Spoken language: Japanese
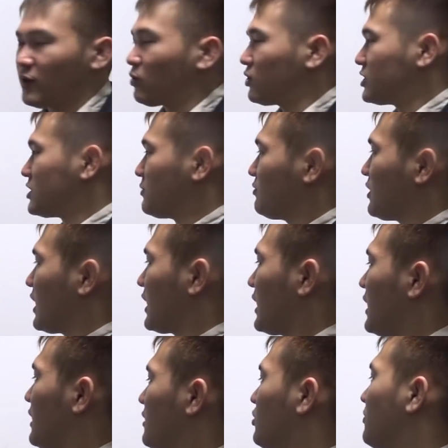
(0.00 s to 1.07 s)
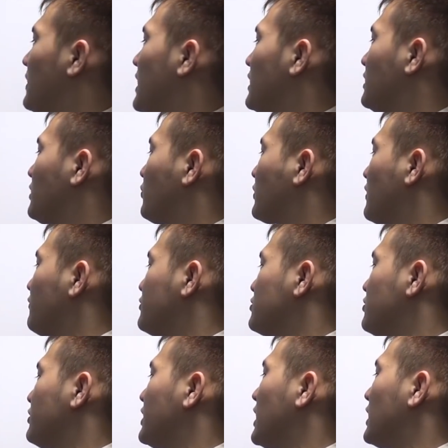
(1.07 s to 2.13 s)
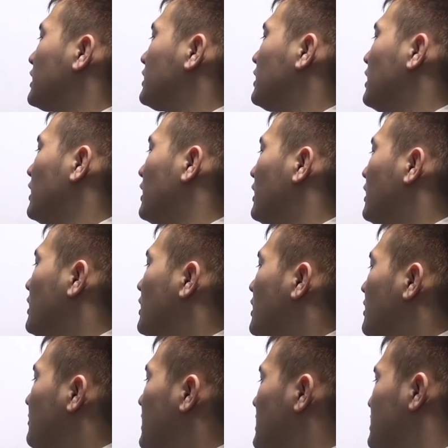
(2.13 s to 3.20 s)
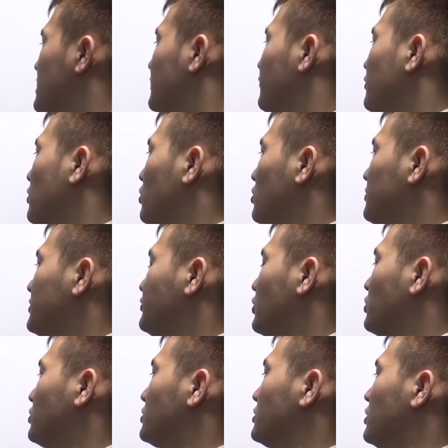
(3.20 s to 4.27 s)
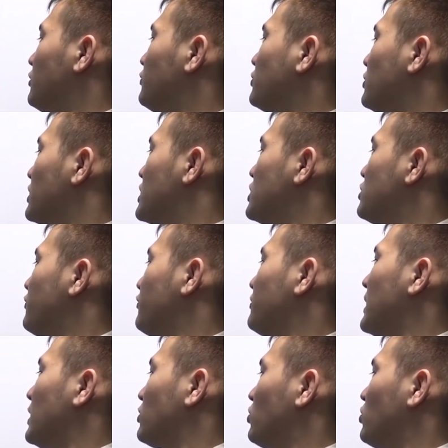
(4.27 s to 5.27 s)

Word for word: で、これ自分が原因の場合って2つ種類があって、まあ、実力不足っていうその技術面